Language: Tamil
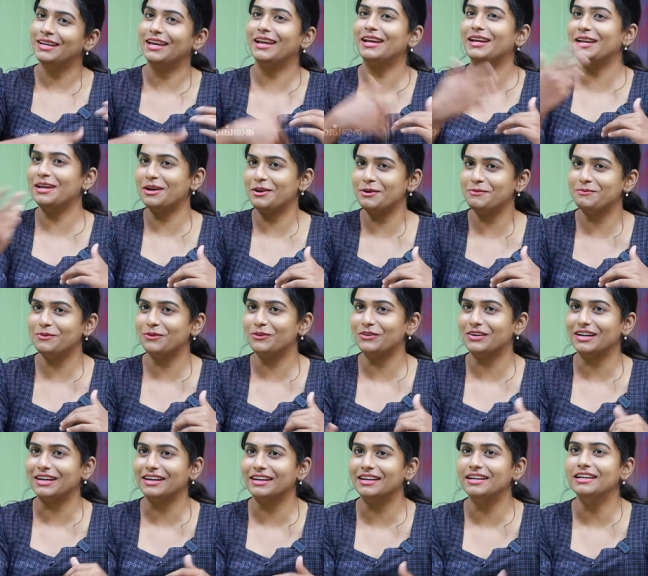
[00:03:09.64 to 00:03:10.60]
என்னையே
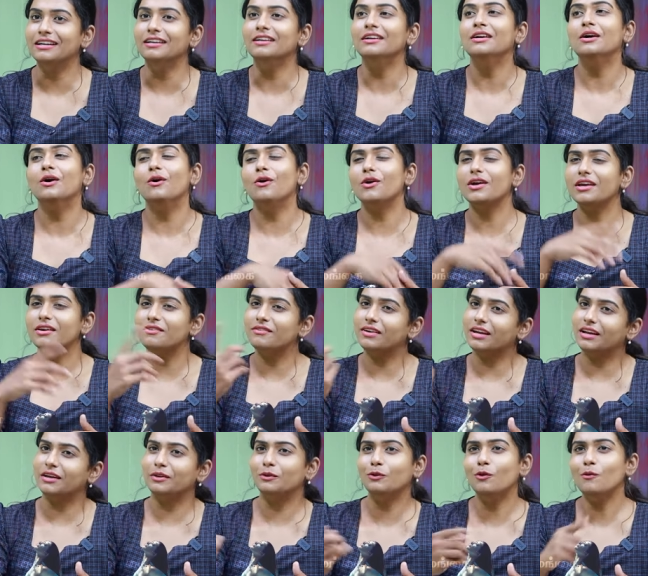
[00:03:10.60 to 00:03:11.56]
அனுப்பிவிட்டாங்க ஓகே
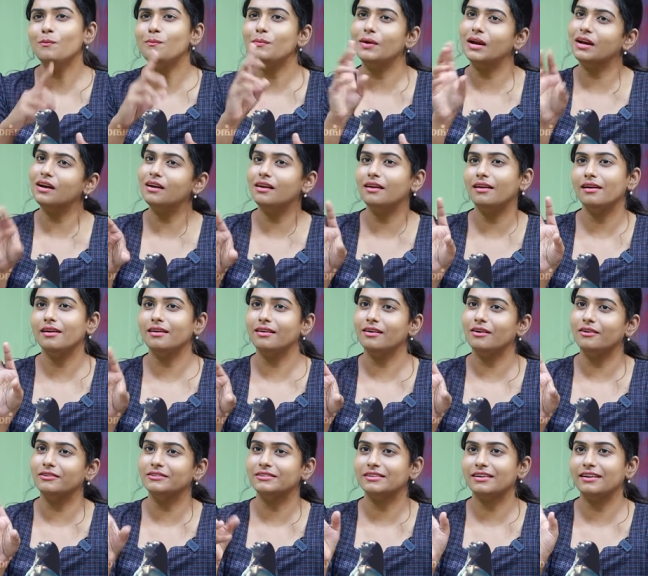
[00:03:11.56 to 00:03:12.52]
இவங்க ஏதோ பண்ணுறாங்க
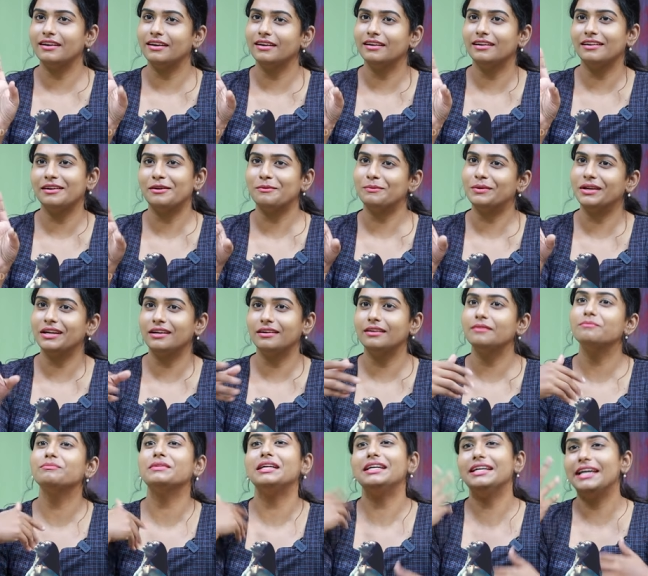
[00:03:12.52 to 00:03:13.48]
ஆன் ஸ்க்ரீனில்
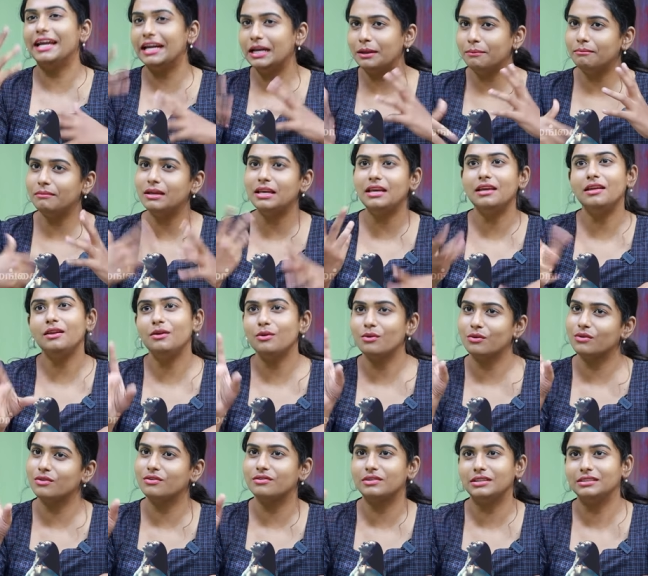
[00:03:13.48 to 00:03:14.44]
அப்படின்ட்டு என்னை மீறி
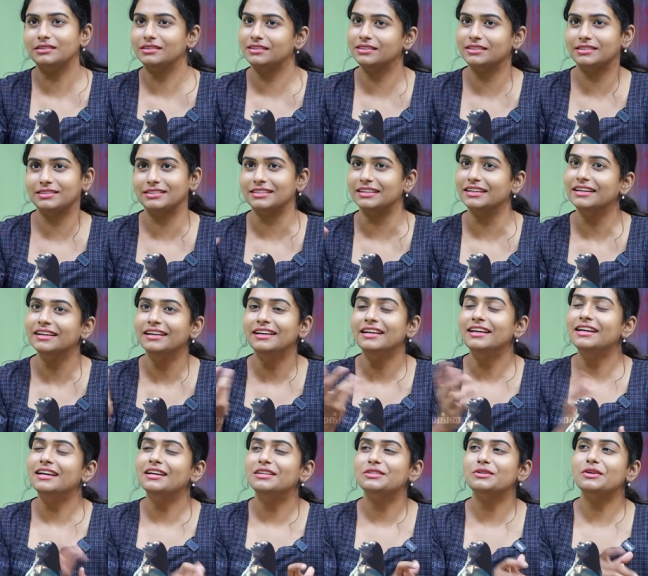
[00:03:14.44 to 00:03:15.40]
ஒன்று வந்துருச்சு
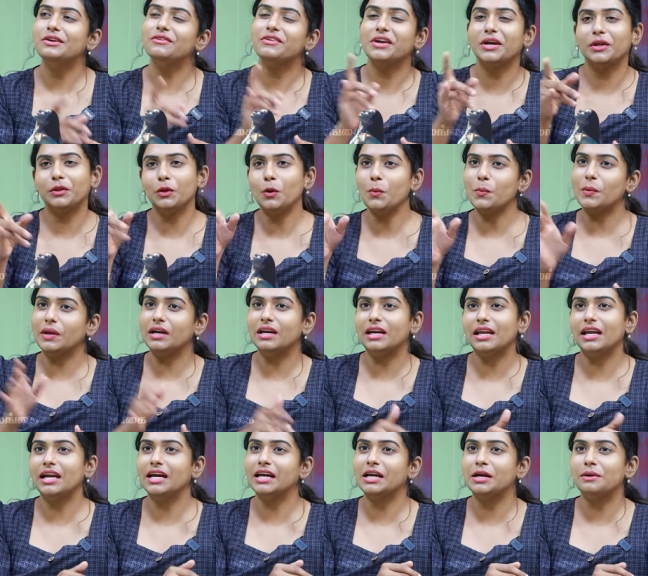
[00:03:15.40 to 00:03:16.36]
ஸோ இவங்க ஏதோ
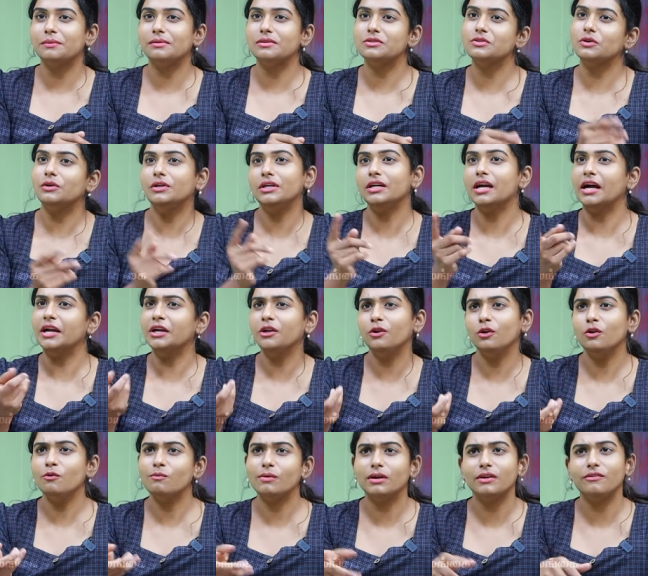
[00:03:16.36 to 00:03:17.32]
பண்ணுறாங்க அப்படின்னு சொல்லிட்டு
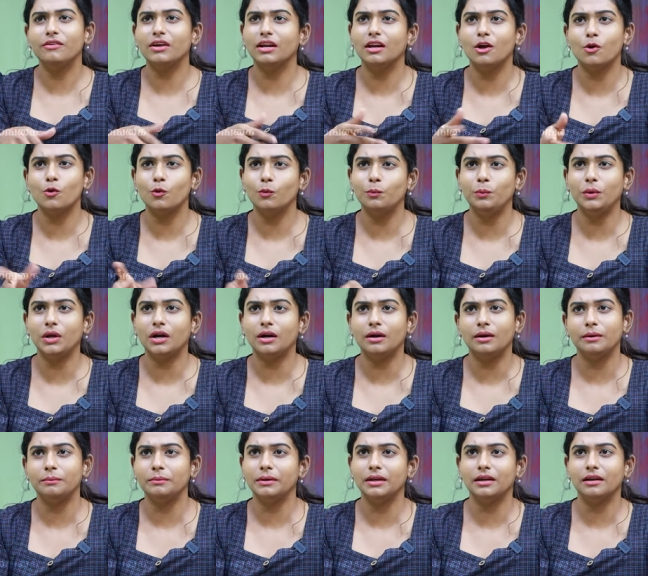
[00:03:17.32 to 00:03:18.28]
கண்டினியூ பண்ணுவீங்களா கூப்பிட்டா
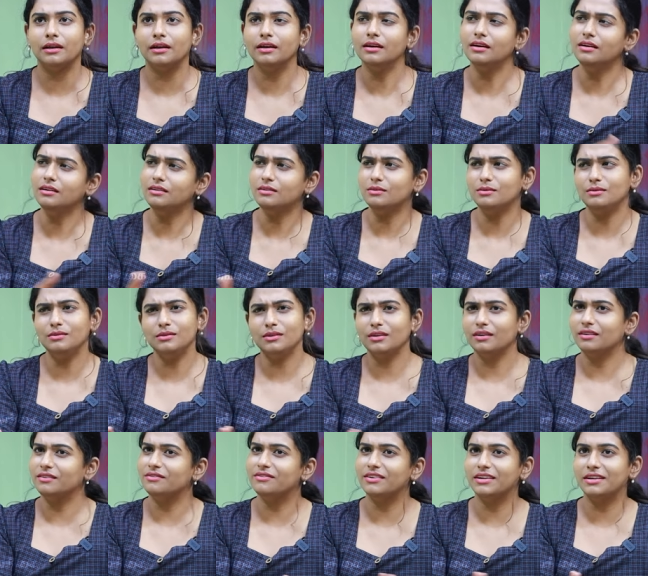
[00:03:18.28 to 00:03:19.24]
அப்படின்னாங்க
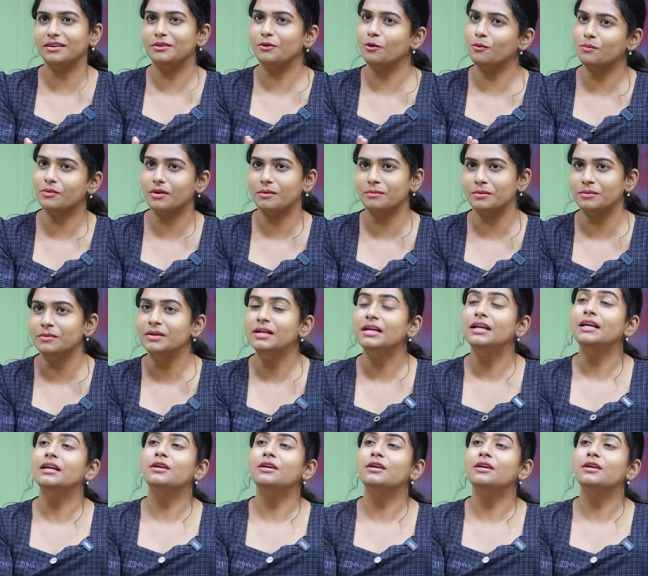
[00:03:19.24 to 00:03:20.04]
ஓகே ஃபைன் நோ ப்ராப்ளம்